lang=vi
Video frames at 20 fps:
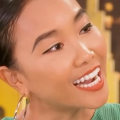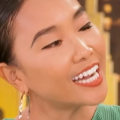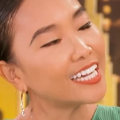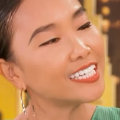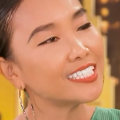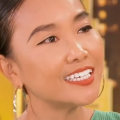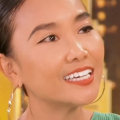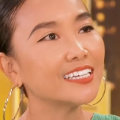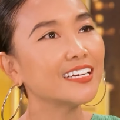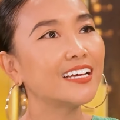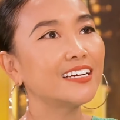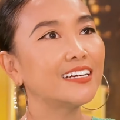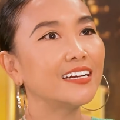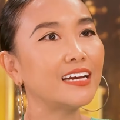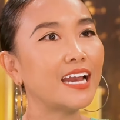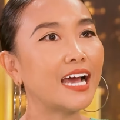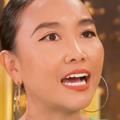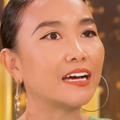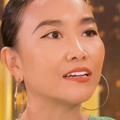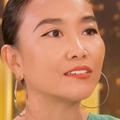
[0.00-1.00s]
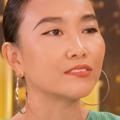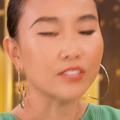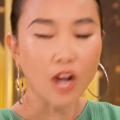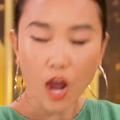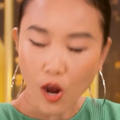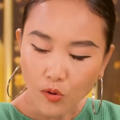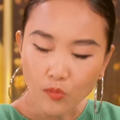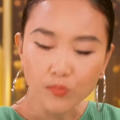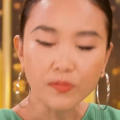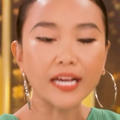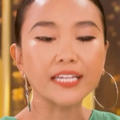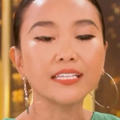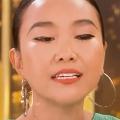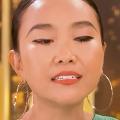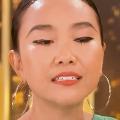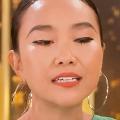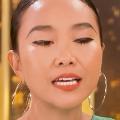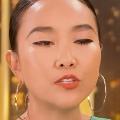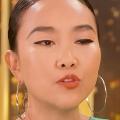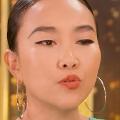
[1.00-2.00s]
à, cho nên nó là đó cũng là
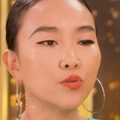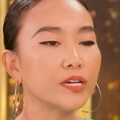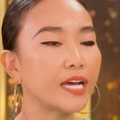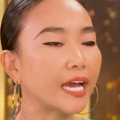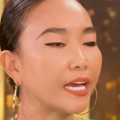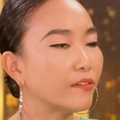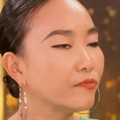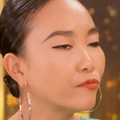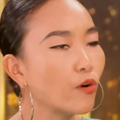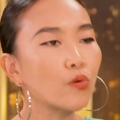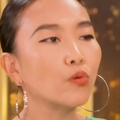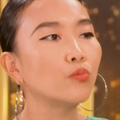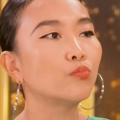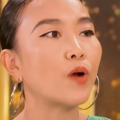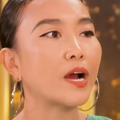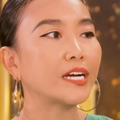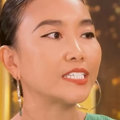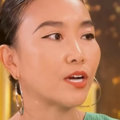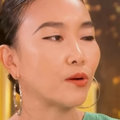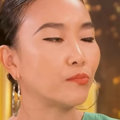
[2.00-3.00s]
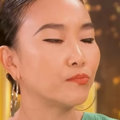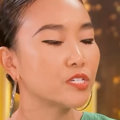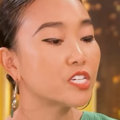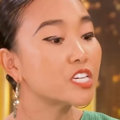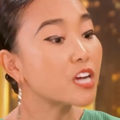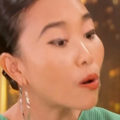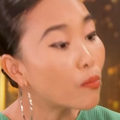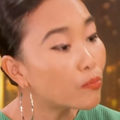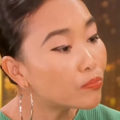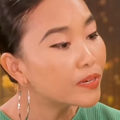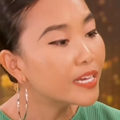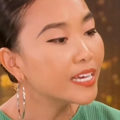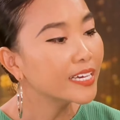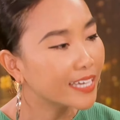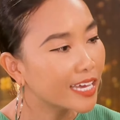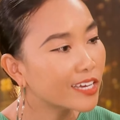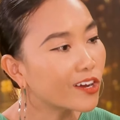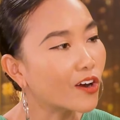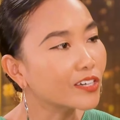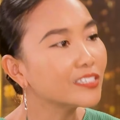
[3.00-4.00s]
những cái chuỗi ngày vô cùng quan trọng trong
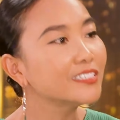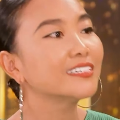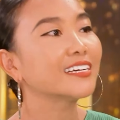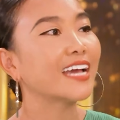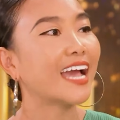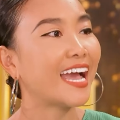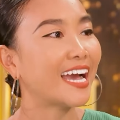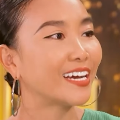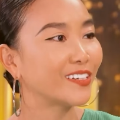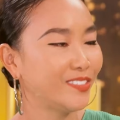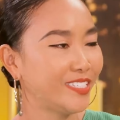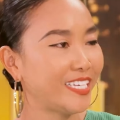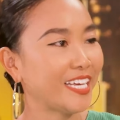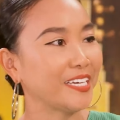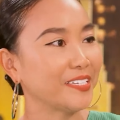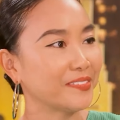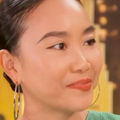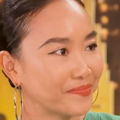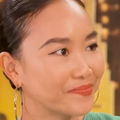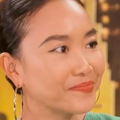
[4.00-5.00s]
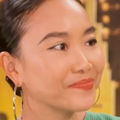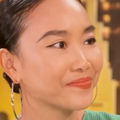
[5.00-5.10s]
cái con đường ca hát của chị dạ